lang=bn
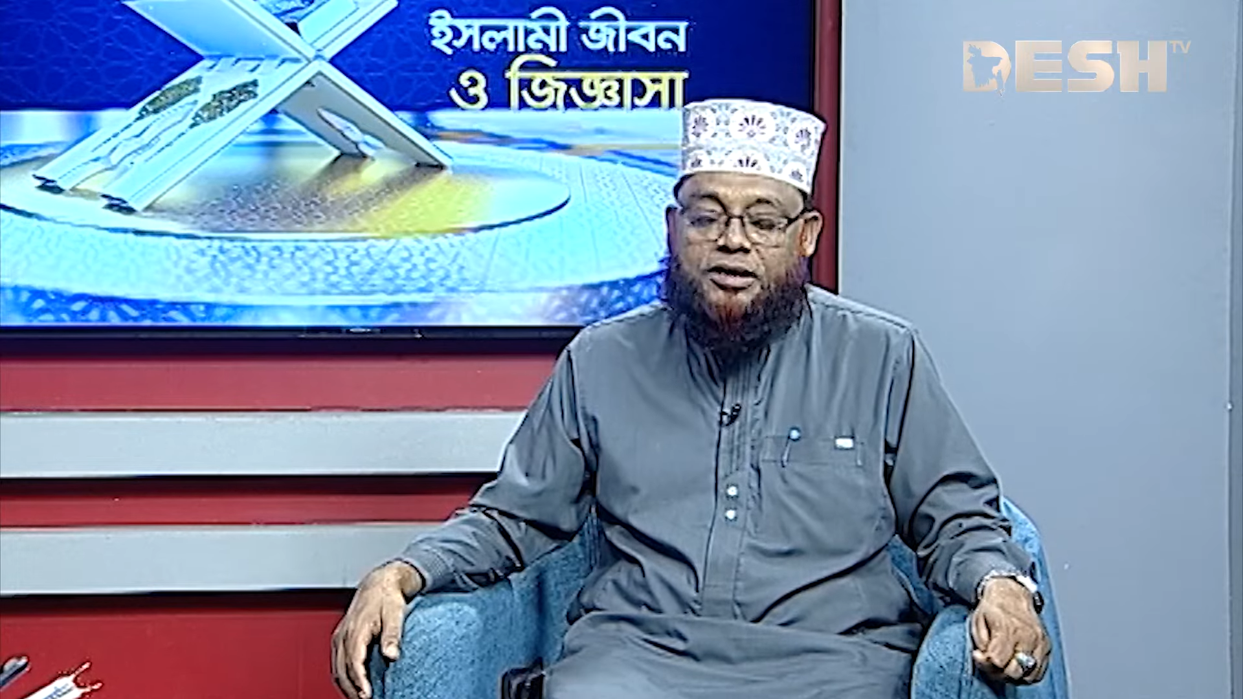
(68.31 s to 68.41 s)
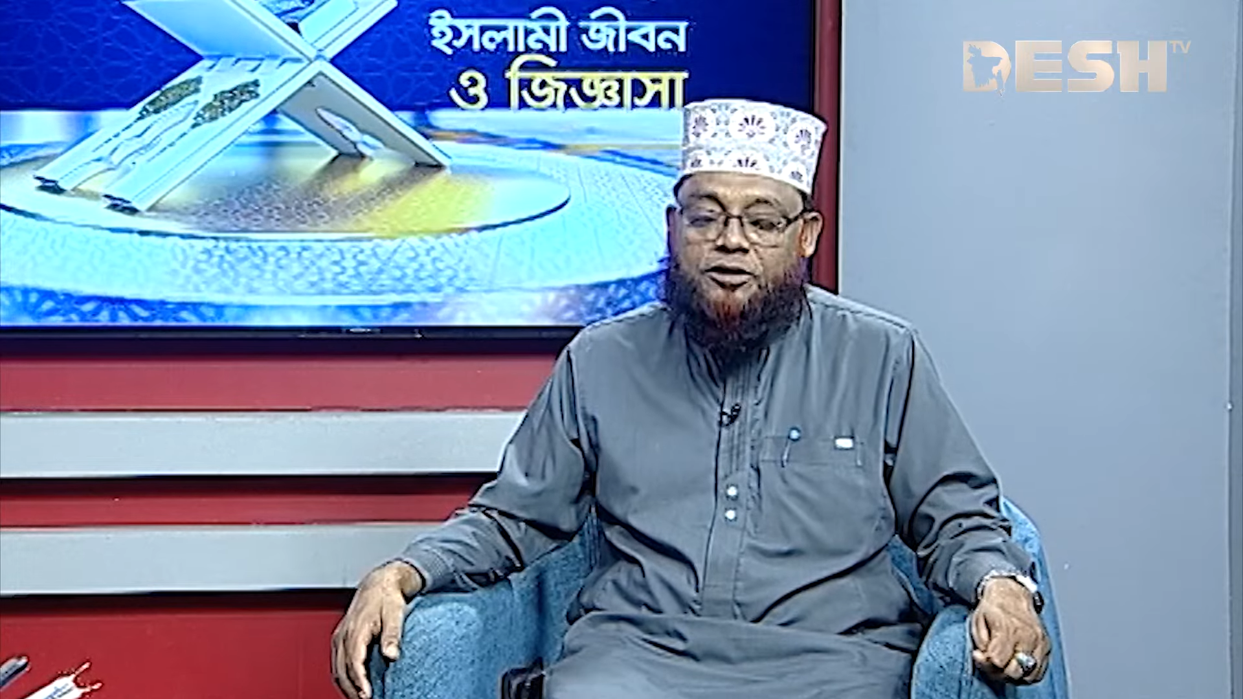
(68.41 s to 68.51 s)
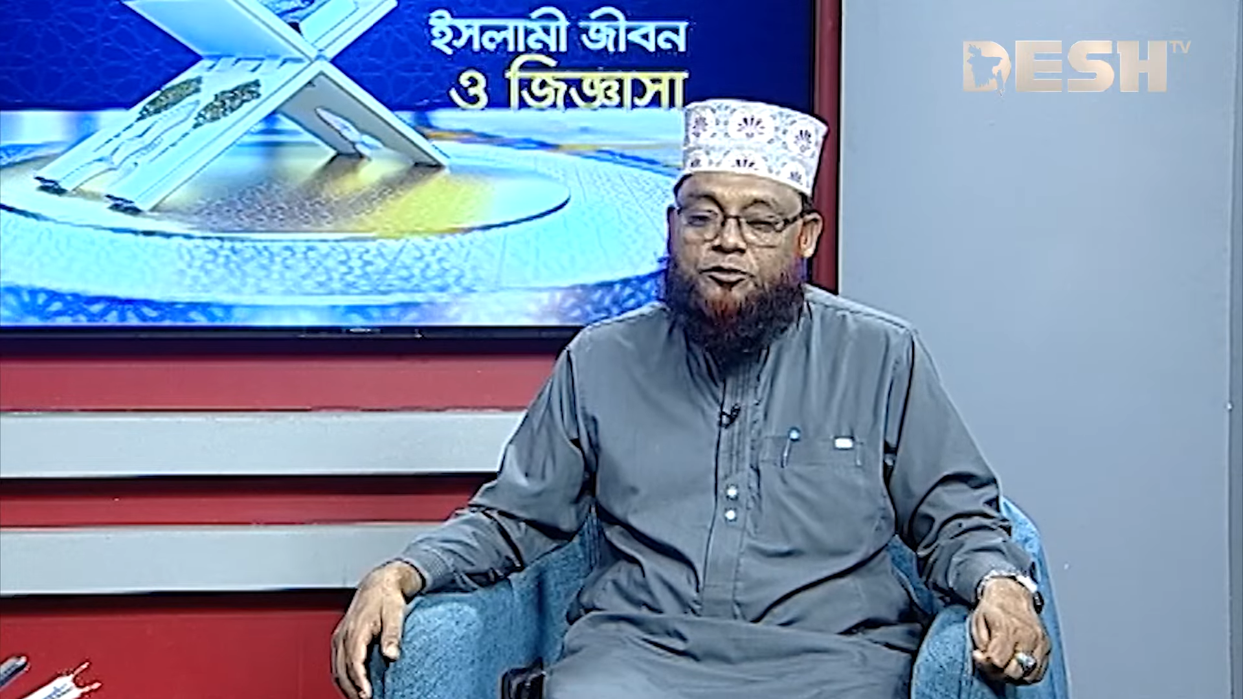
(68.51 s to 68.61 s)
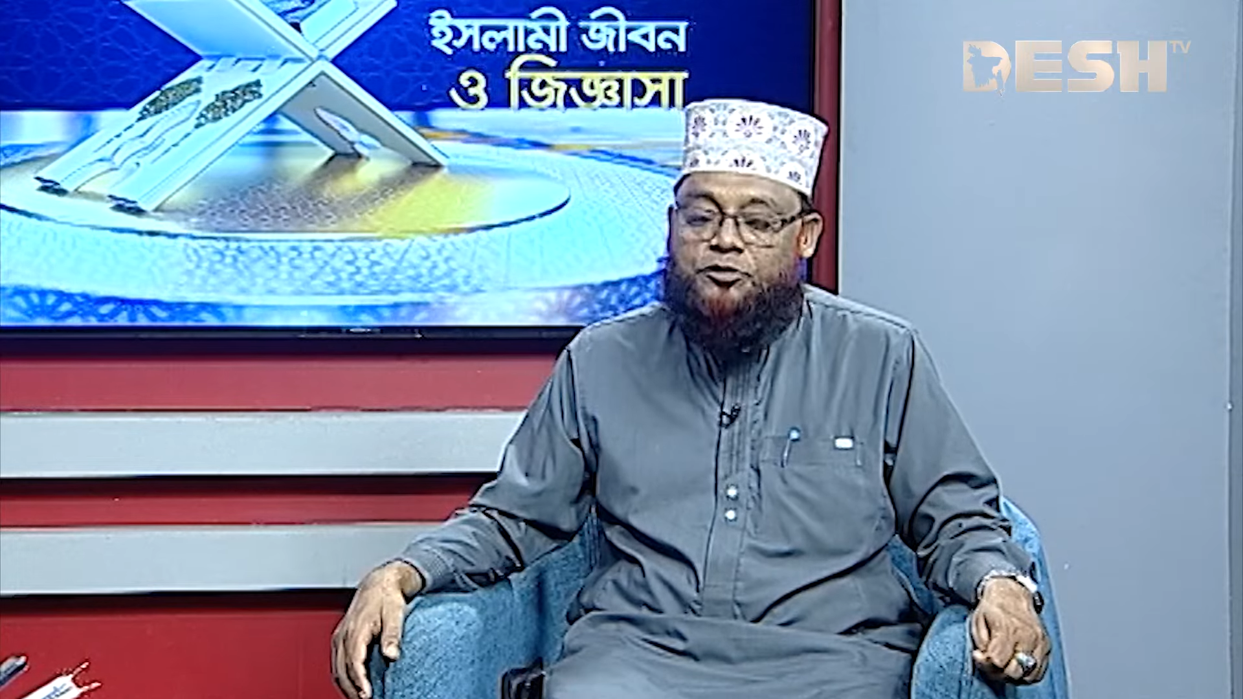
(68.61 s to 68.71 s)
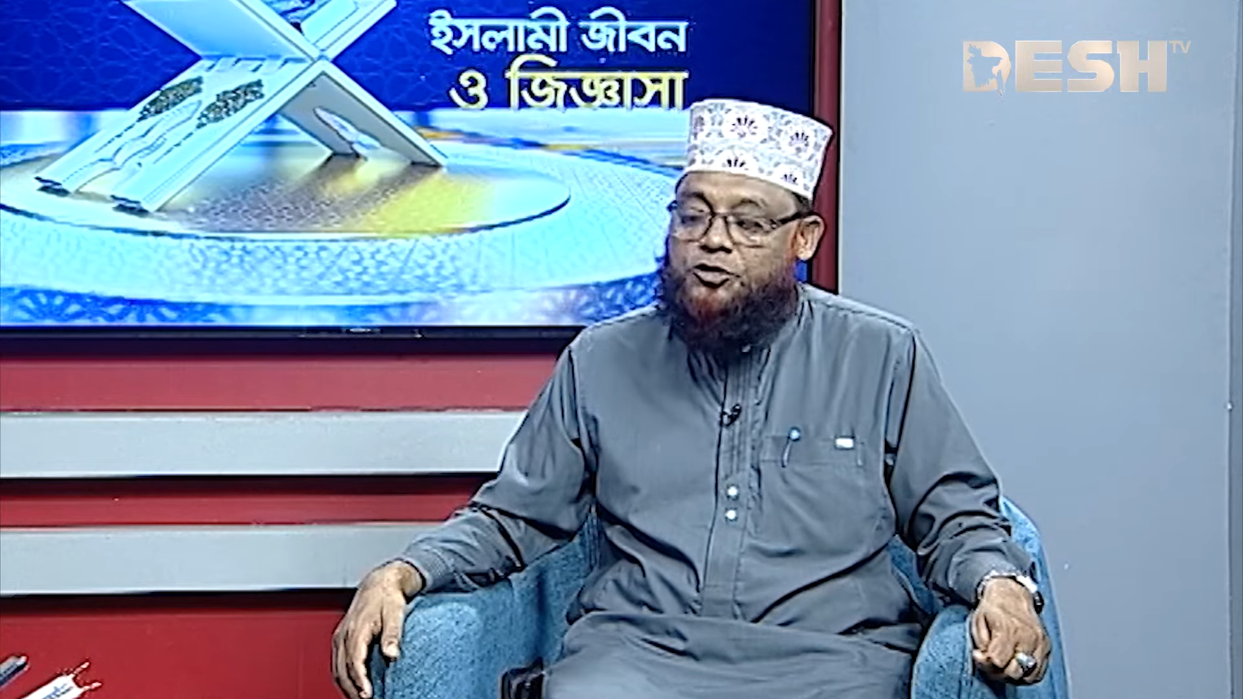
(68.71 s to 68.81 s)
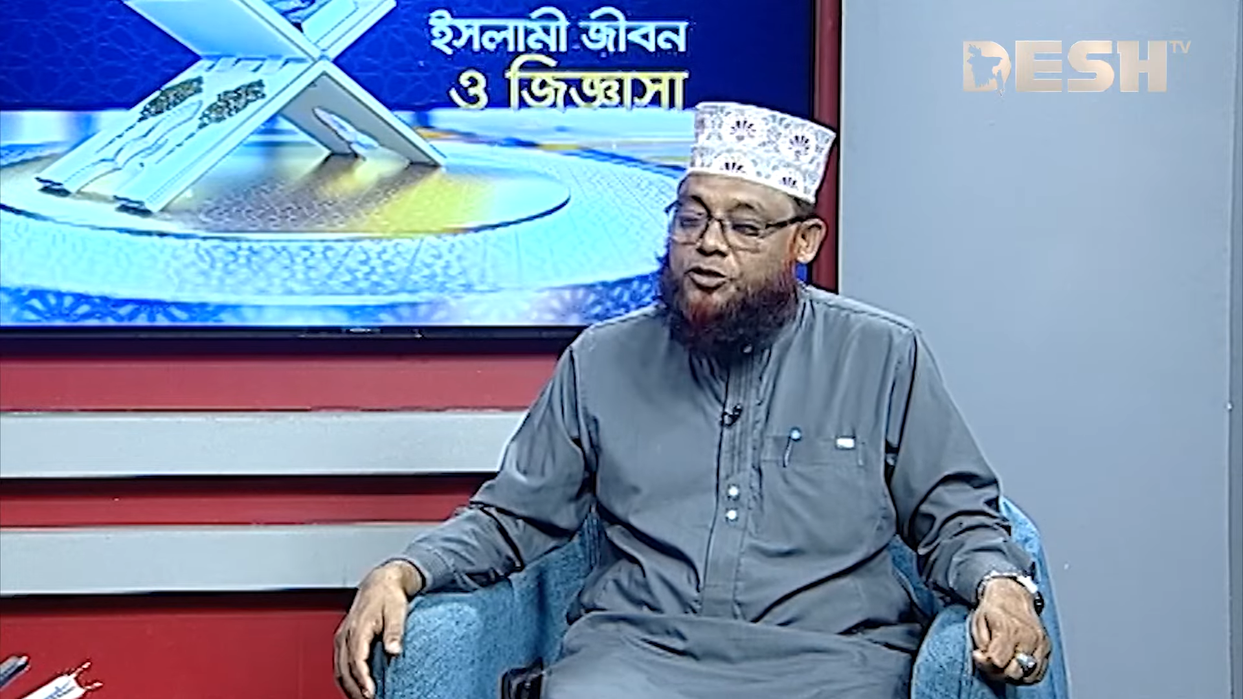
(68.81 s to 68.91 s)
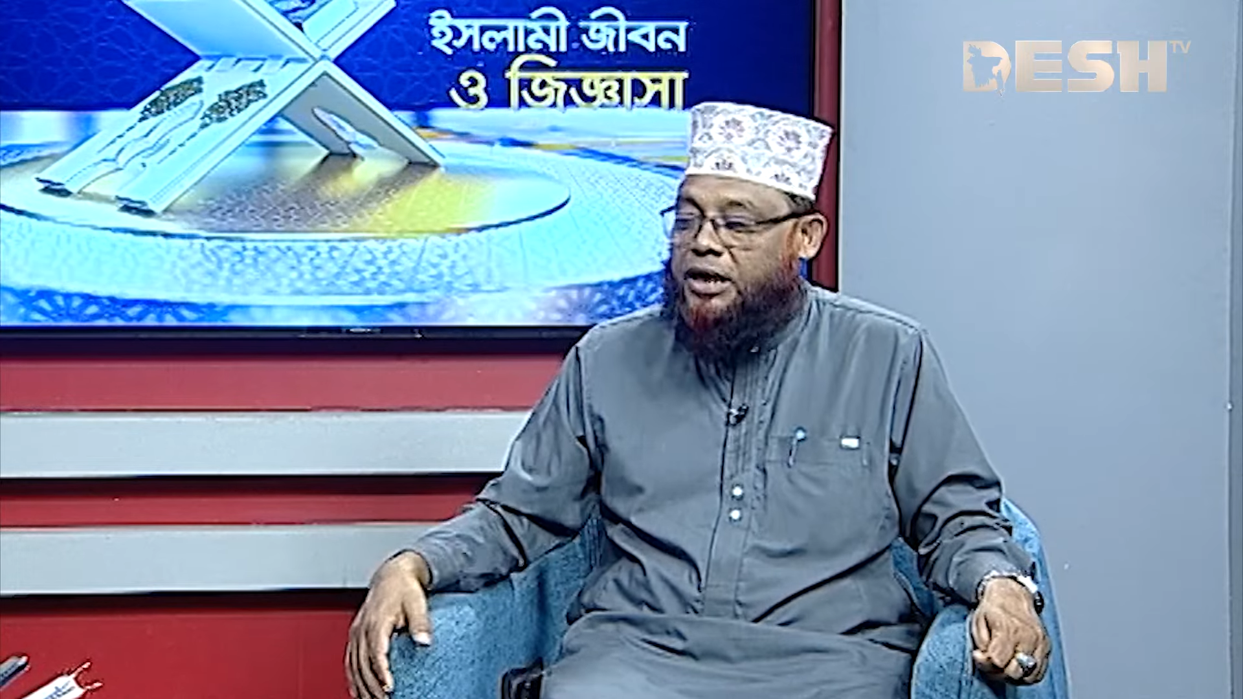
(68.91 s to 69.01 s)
দেখানোর উদ্দেশ্য